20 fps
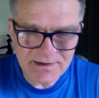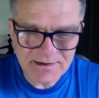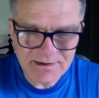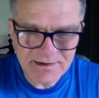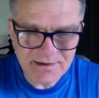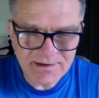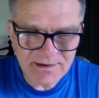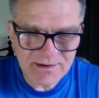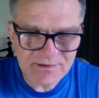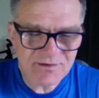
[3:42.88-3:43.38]

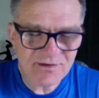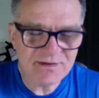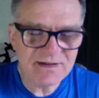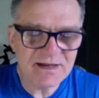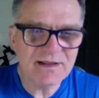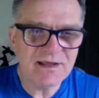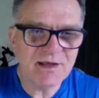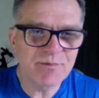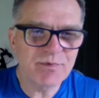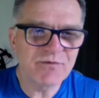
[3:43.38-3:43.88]
jest to dla
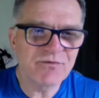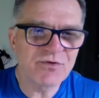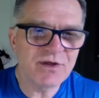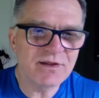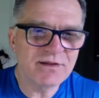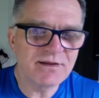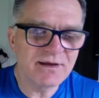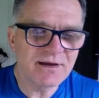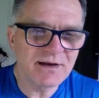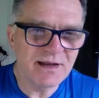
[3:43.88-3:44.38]
nich
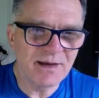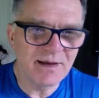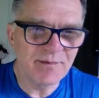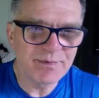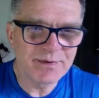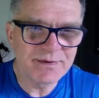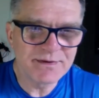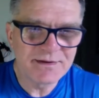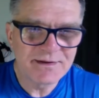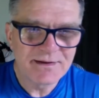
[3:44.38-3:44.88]
powszedni chleb.
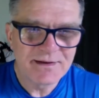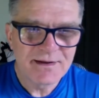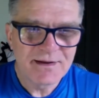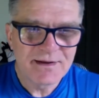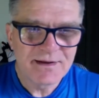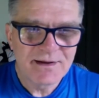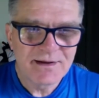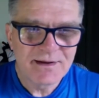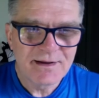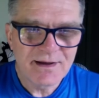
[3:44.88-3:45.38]

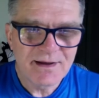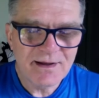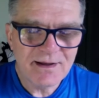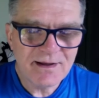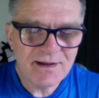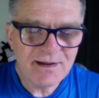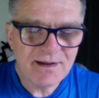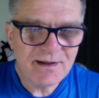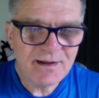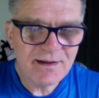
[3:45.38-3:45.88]

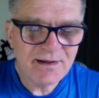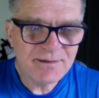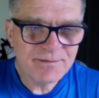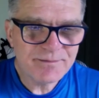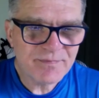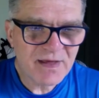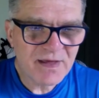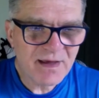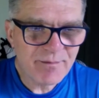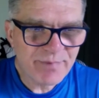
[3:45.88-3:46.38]
A
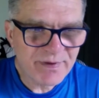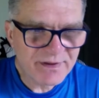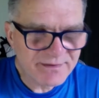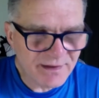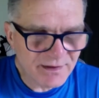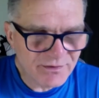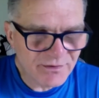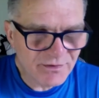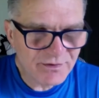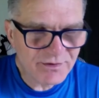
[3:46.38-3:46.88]

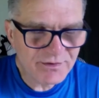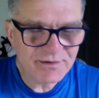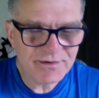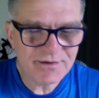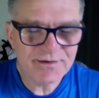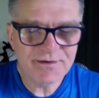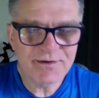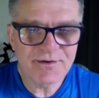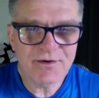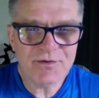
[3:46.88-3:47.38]
ambasador
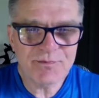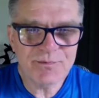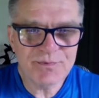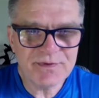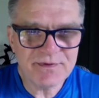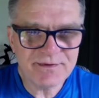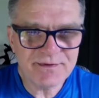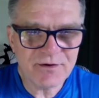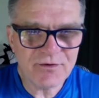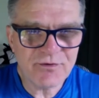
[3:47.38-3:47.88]

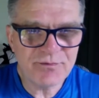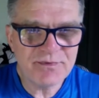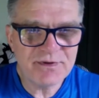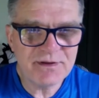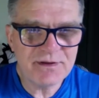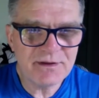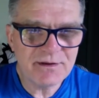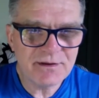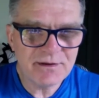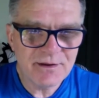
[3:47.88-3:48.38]
odpisał
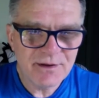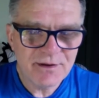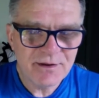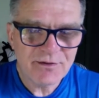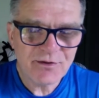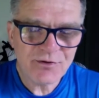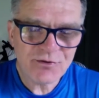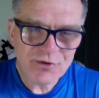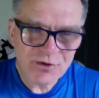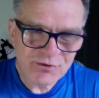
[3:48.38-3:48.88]
mi,
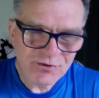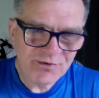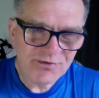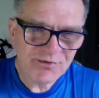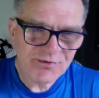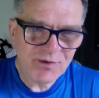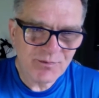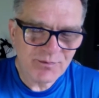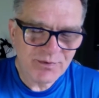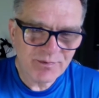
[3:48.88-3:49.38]
no, że to jest
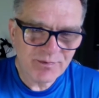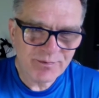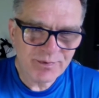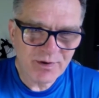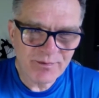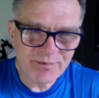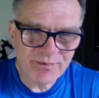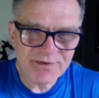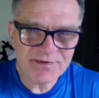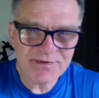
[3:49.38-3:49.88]
dobry
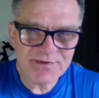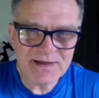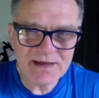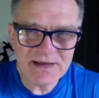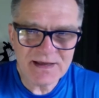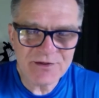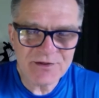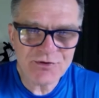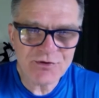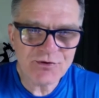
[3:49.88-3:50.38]
pomysł,
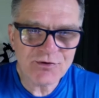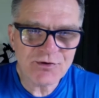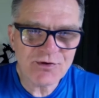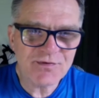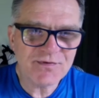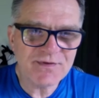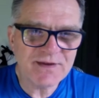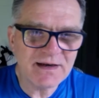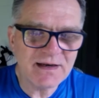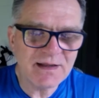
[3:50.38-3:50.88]
ale czy to
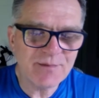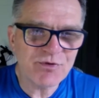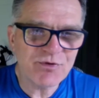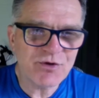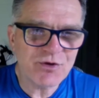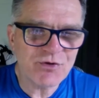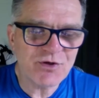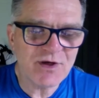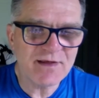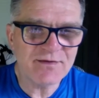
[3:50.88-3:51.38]
jest najlepszy
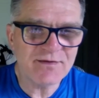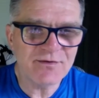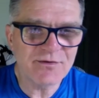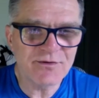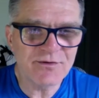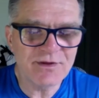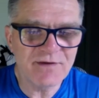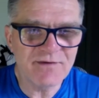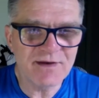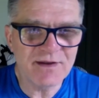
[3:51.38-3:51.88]
czas,
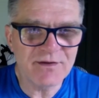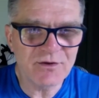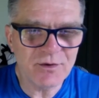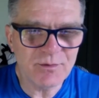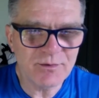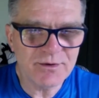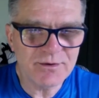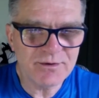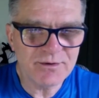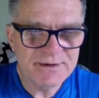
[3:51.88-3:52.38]
to nie
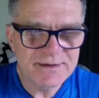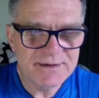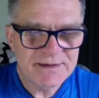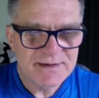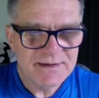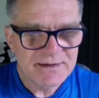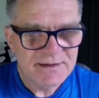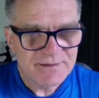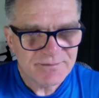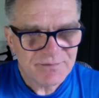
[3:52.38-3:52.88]
wiadomo.
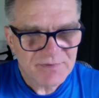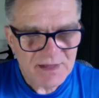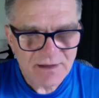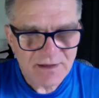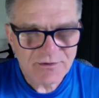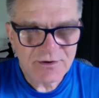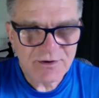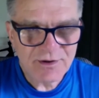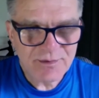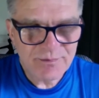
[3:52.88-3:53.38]
Tak
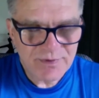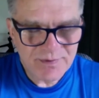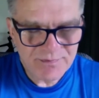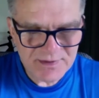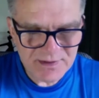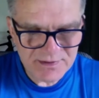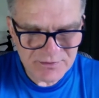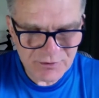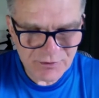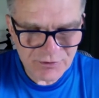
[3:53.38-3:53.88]
trochę byłem
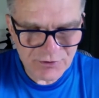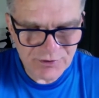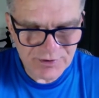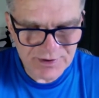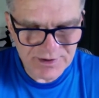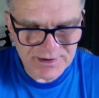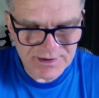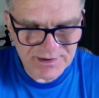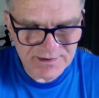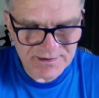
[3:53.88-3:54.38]

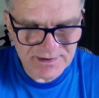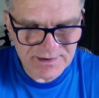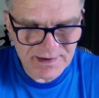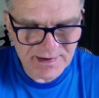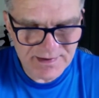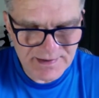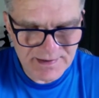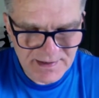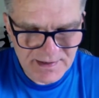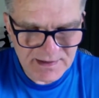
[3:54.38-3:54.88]
zaskoczony
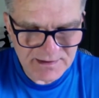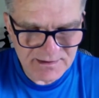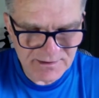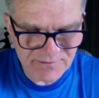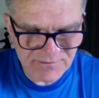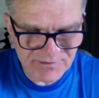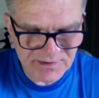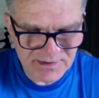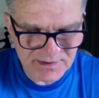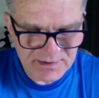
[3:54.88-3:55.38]

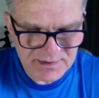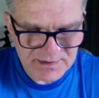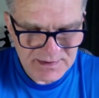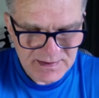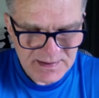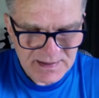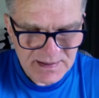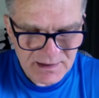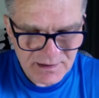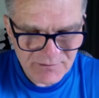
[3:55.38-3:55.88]
negatywnie,
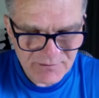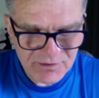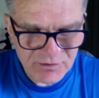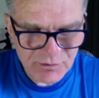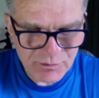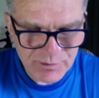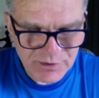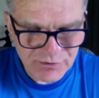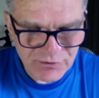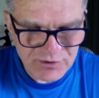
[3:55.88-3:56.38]
ale
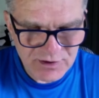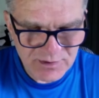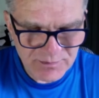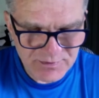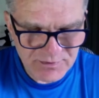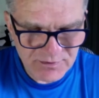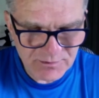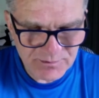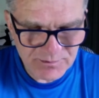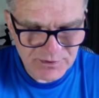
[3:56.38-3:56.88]
wytłumaczyłem
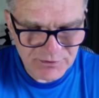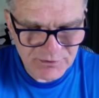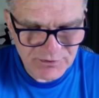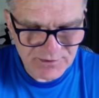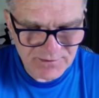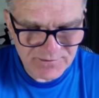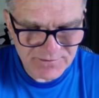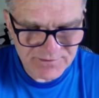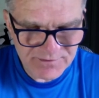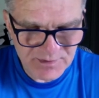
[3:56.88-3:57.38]
sobie,
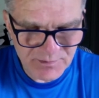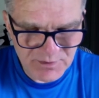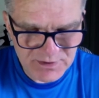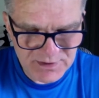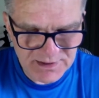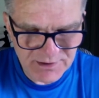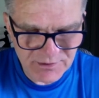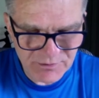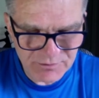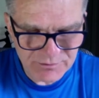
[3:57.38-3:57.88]
że w tym
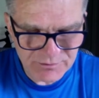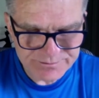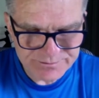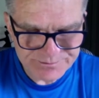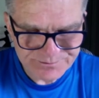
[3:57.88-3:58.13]
kraju